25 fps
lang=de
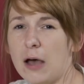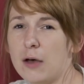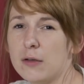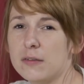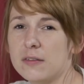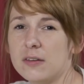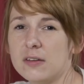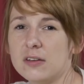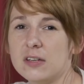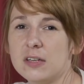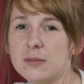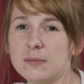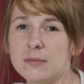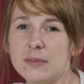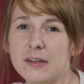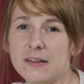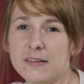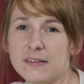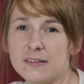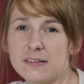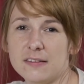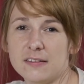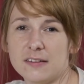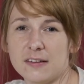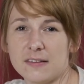außerdem
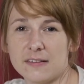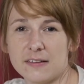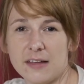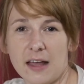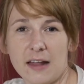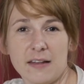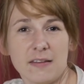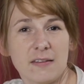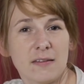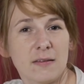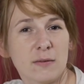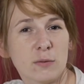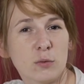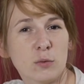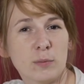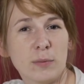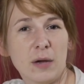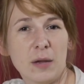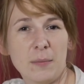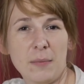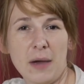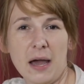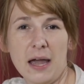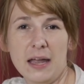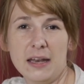lässt sich das Ganze so
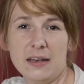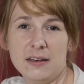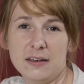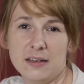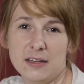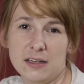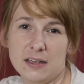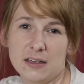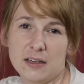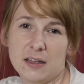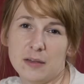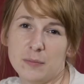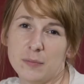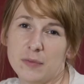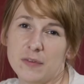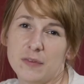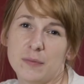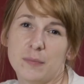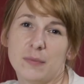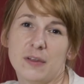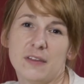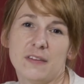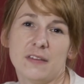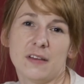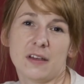beim Einnähen ein
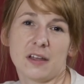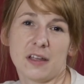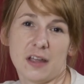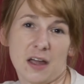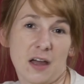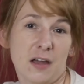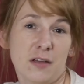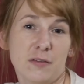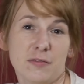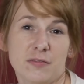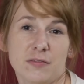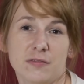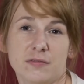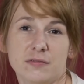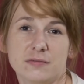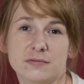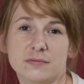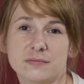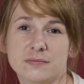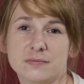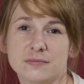bisschen besser greifen.